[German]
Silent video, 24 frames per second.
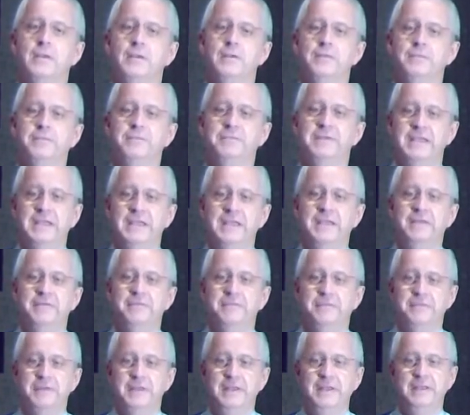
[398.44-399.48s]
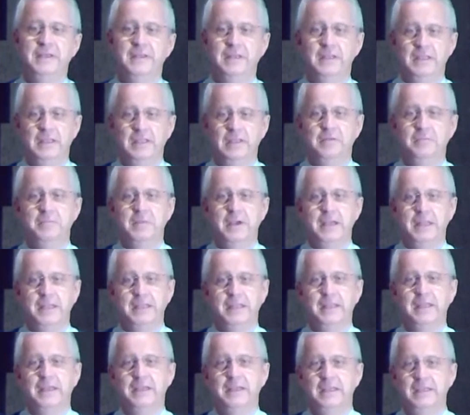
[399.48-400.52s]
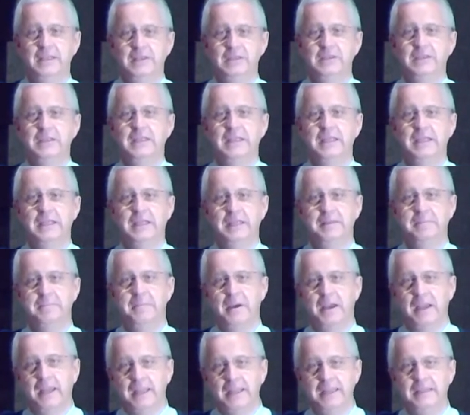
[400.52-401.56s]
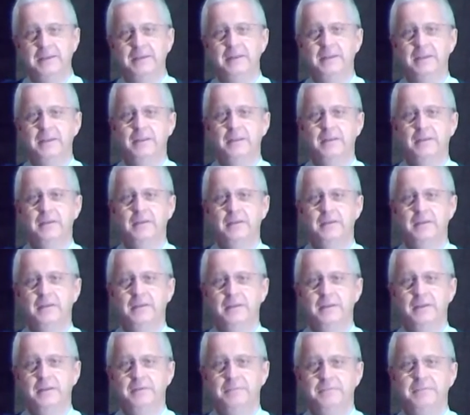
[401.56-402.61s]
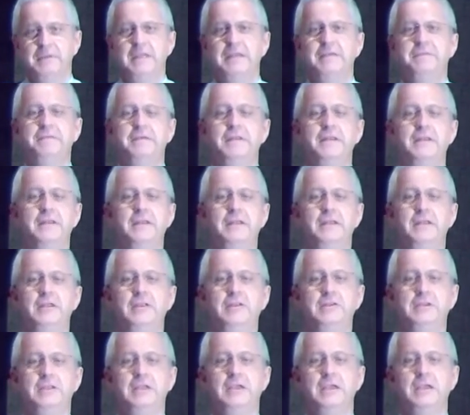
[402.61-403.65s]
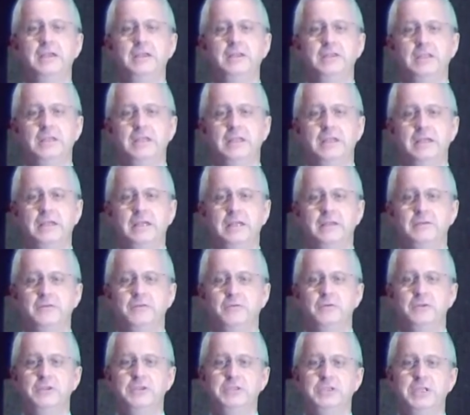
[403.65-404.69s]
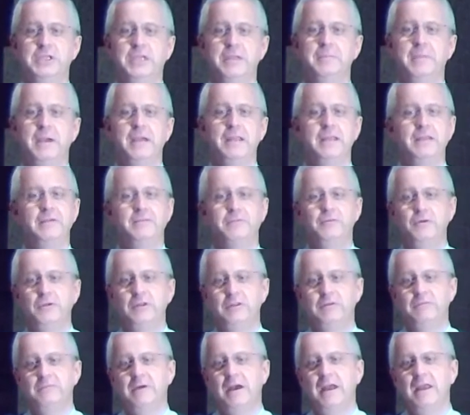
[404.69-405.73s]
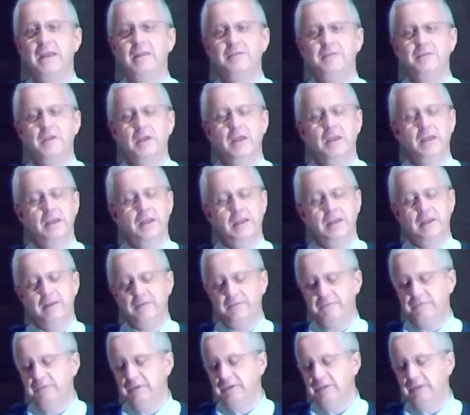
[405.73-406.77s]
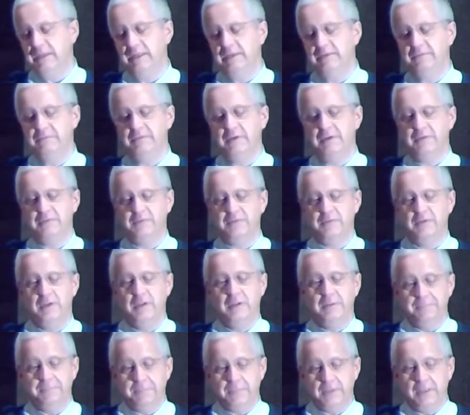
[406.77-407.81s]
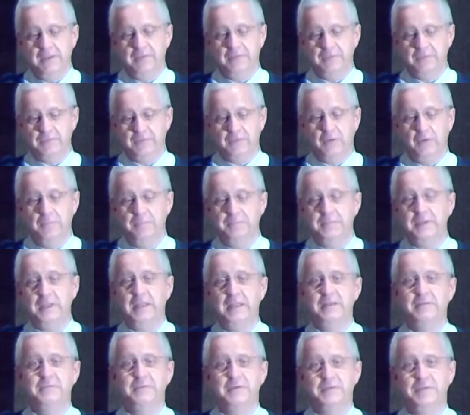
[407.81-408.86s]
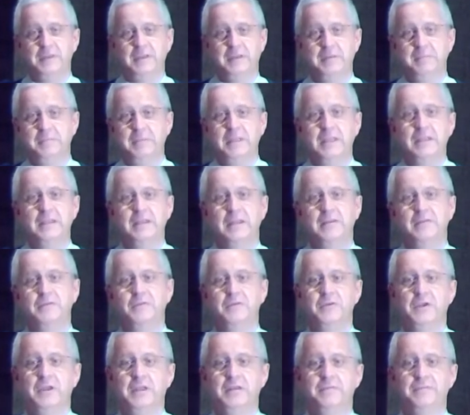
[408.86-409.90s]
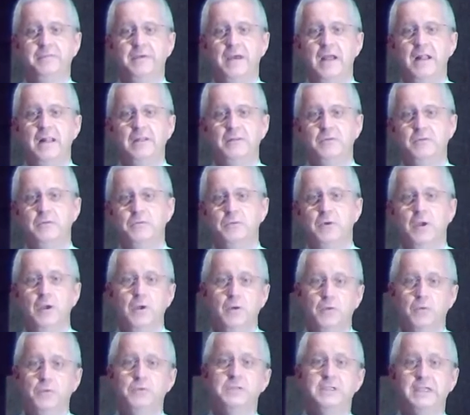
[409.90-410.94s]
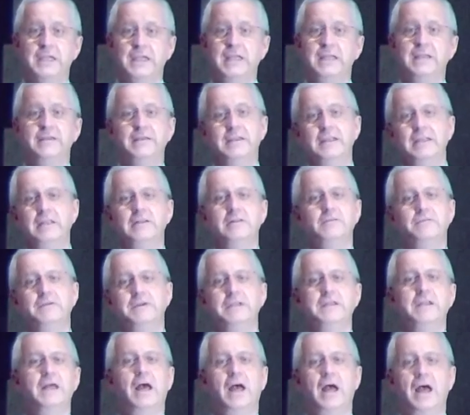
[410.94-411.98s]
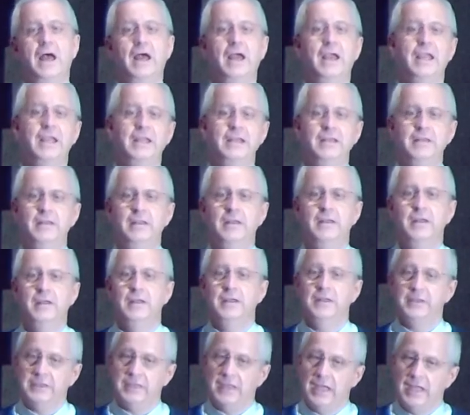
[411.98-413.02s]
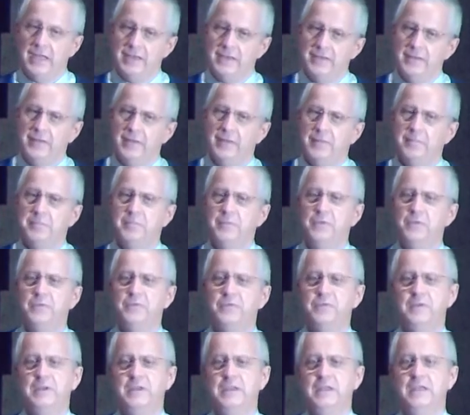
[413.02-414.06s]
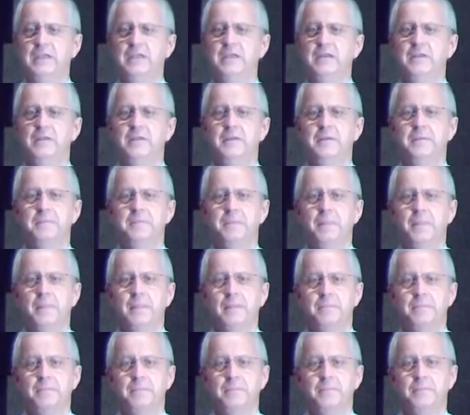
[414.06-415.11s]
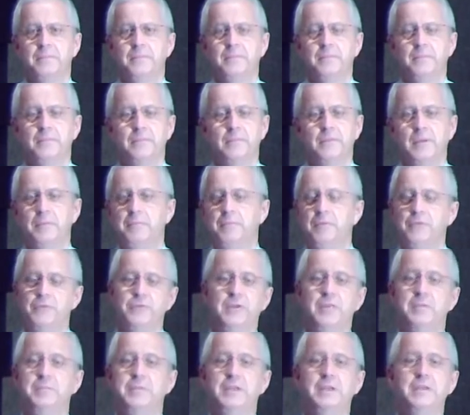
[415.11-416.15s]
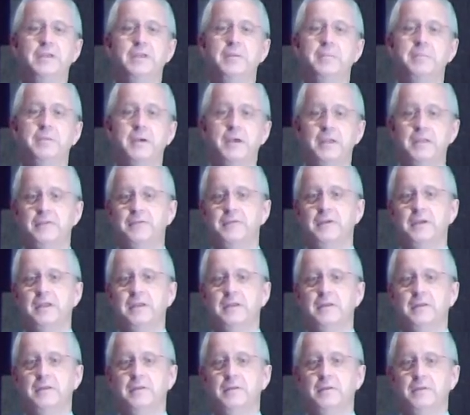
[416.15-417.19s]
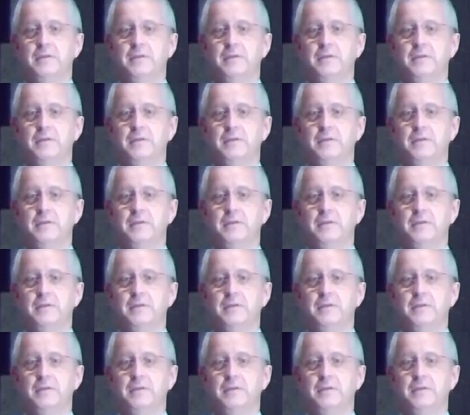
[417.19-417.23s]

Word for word: wie finde ich meine richtige Gemeinde? Wie finde ich die richtige katholische Gemeinde, wo ich weiß, es wird etwas, es kommt etwas in mir dann zur Entfaltung und geht nicht wieder ein, dann müsst ihr, da müsst ihr mit dabei sein.